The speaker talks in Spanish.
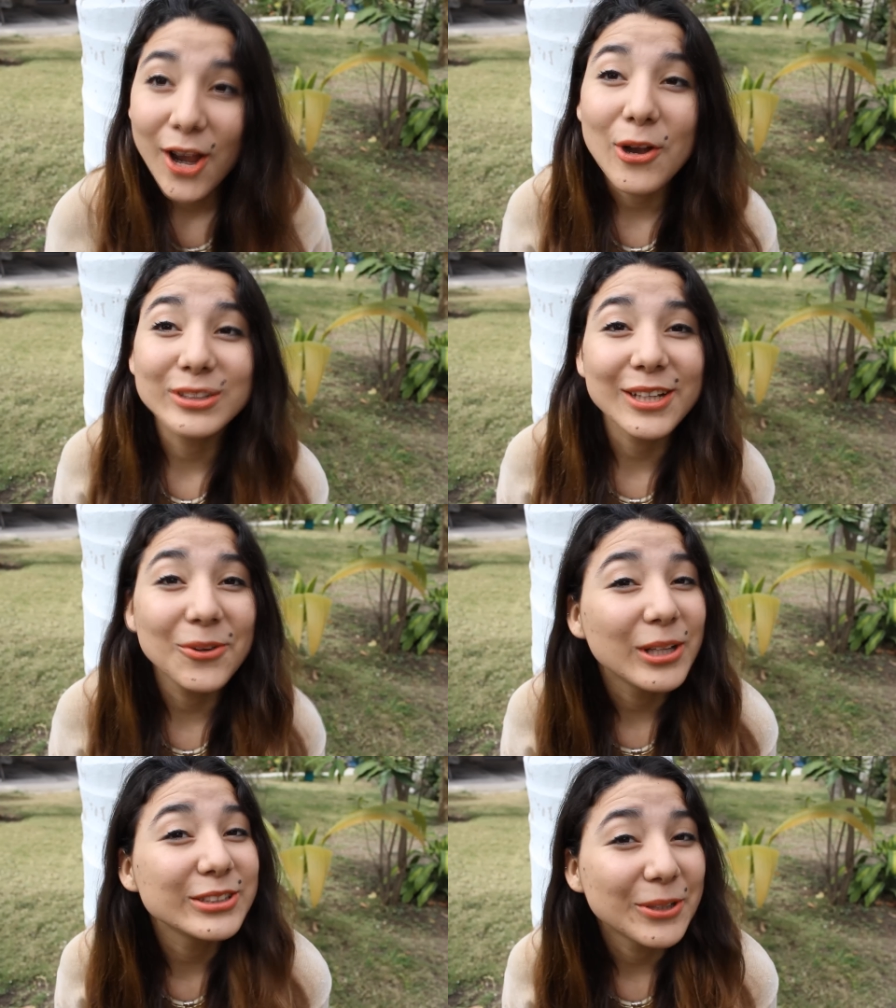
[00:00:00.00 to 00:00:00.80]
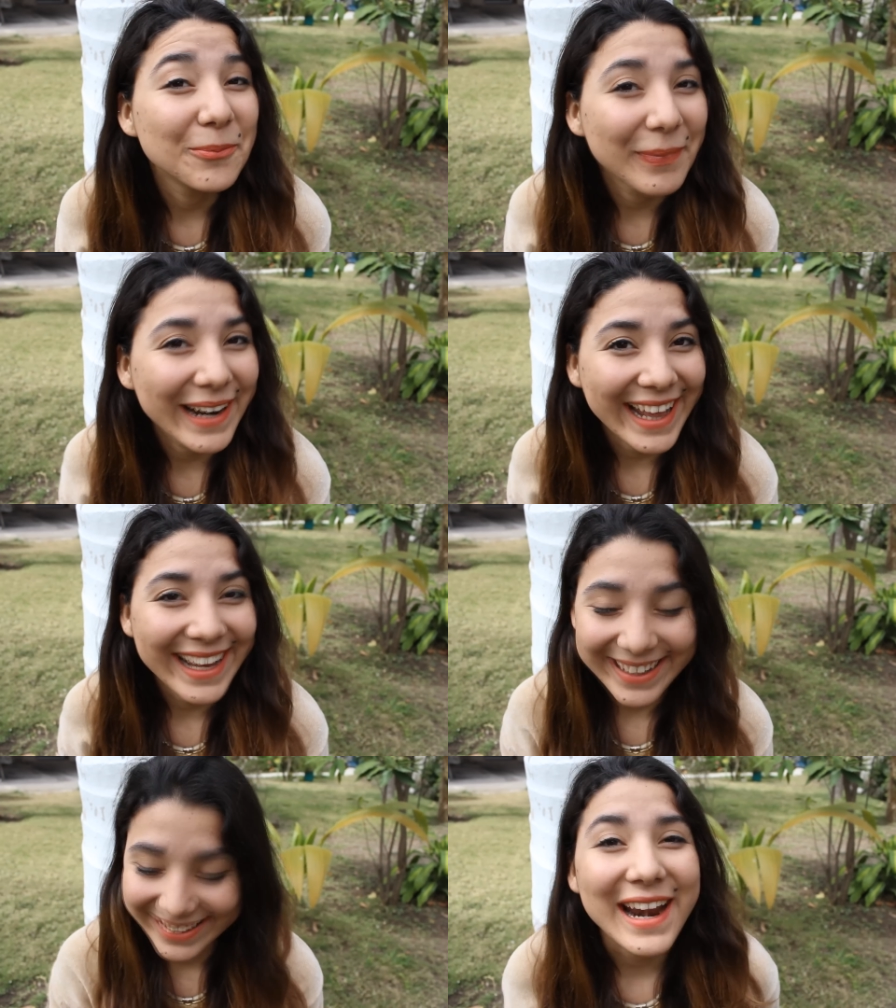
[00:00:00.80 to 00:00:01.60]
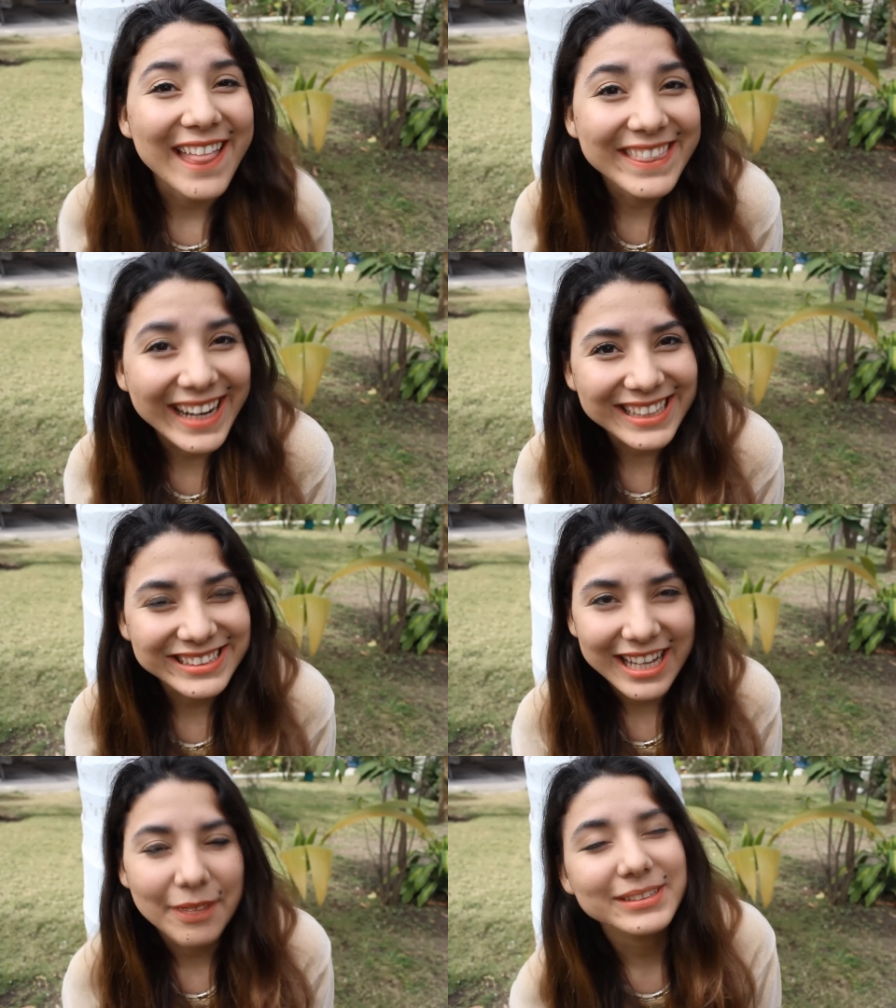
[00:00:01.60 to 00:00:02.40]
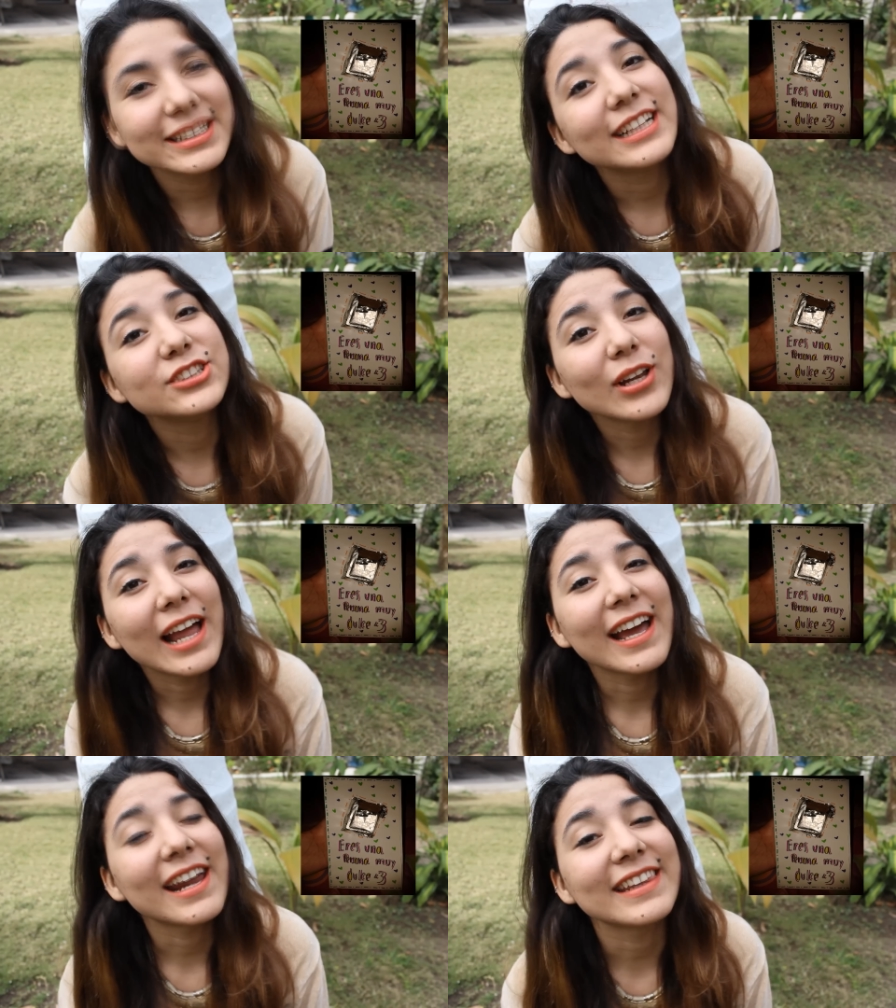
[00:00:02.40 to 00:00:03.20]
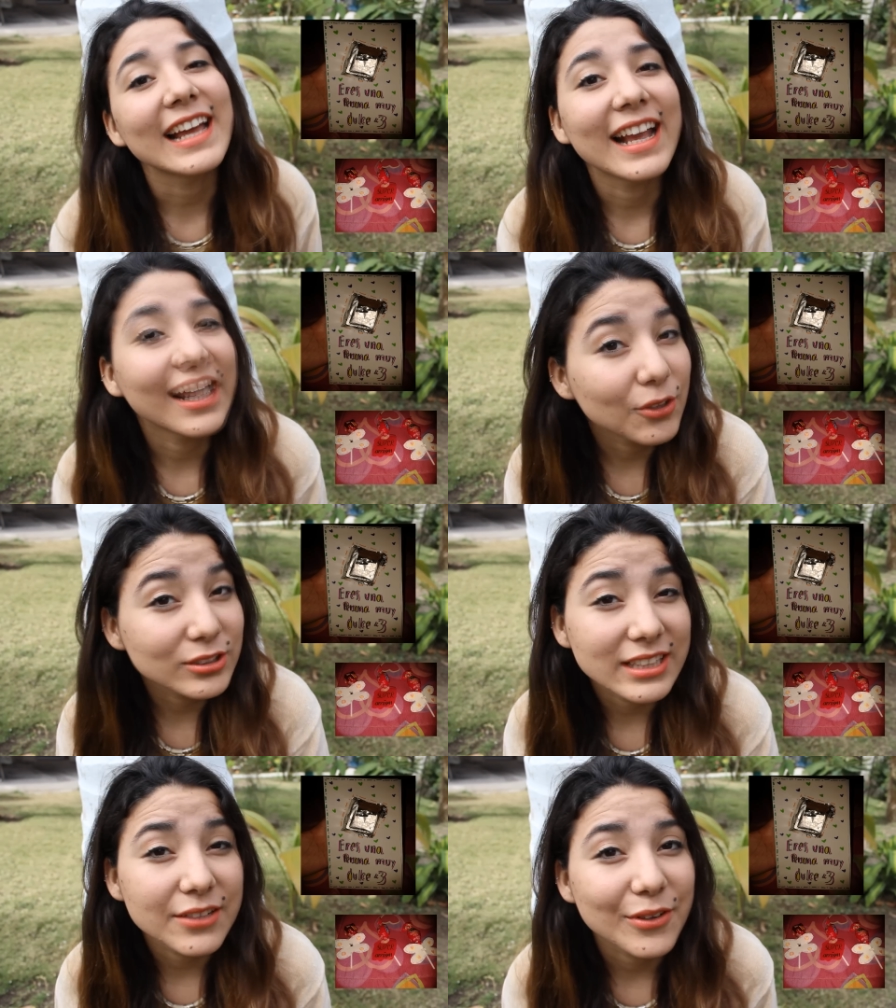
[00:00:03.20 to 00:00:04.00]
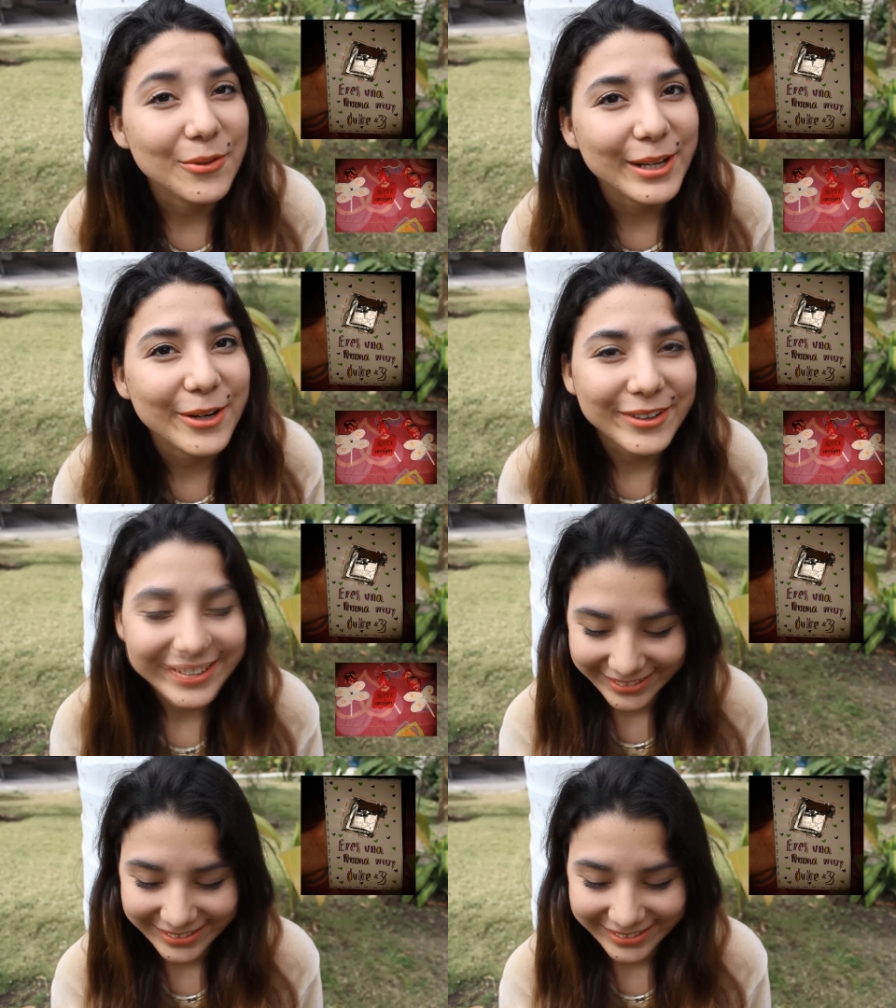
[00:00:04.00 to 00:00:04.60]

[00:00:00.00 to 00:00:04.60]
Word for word: Los saludos son para, para Andrea Chávez que hizo la carta del 14 de febrero,